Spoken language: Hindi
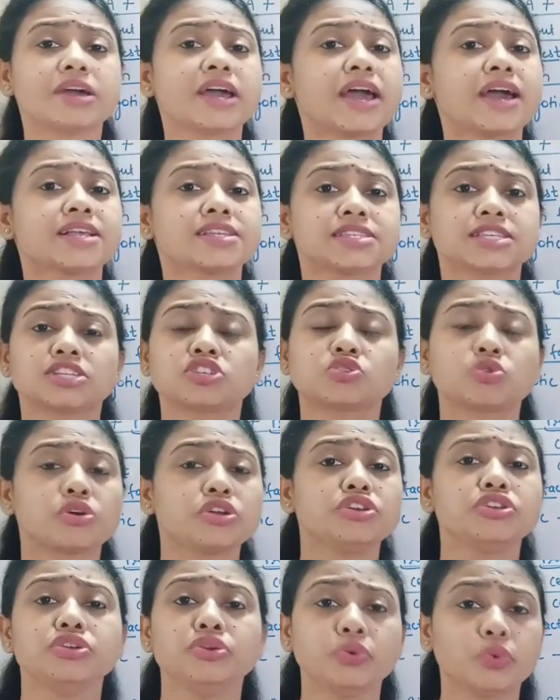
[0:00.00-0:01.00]
में एज सच
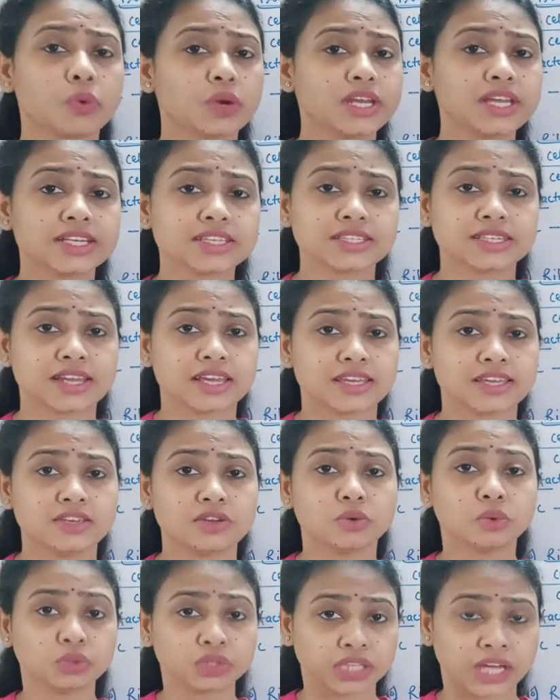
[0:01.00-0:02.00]
कोई न्यूक्लियस
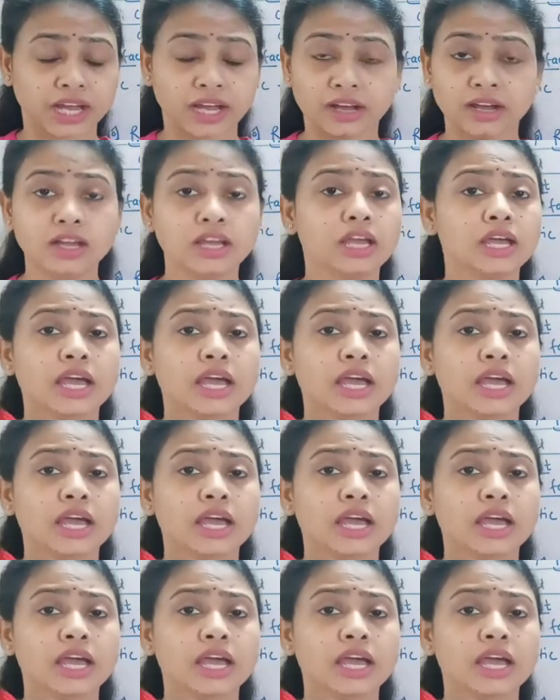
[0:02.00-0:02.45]
नहीं होता